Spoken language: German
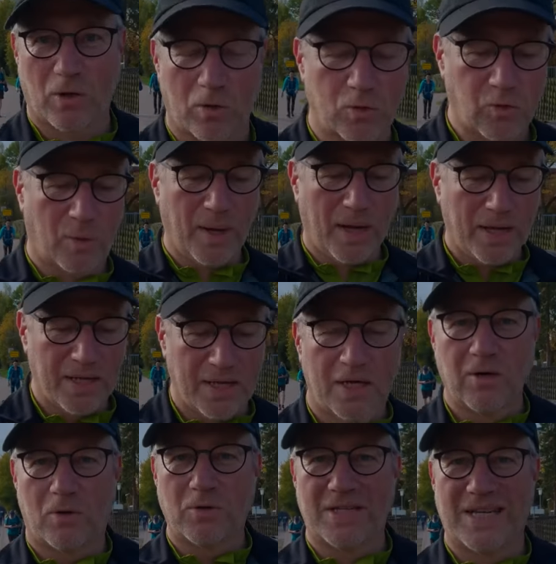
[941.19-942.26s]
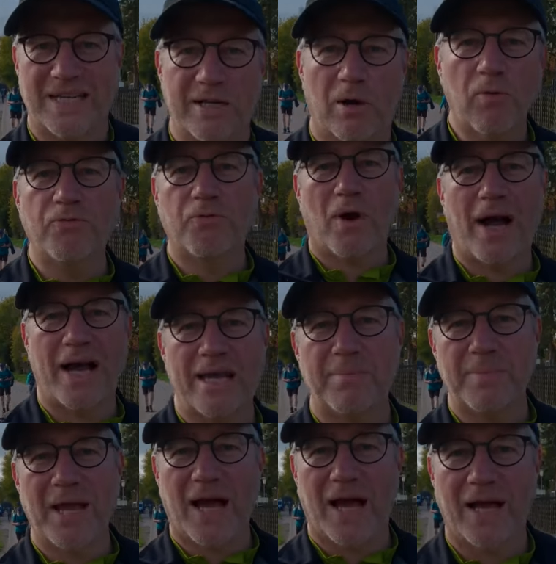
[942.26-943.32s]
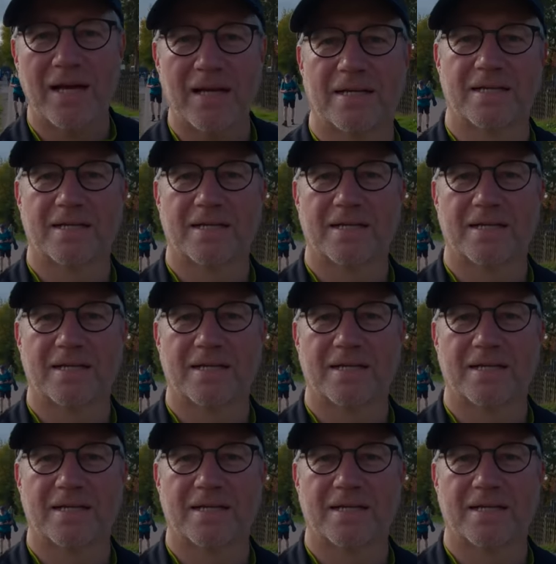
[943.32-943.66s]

Oktober. Und genau vor einem Jahr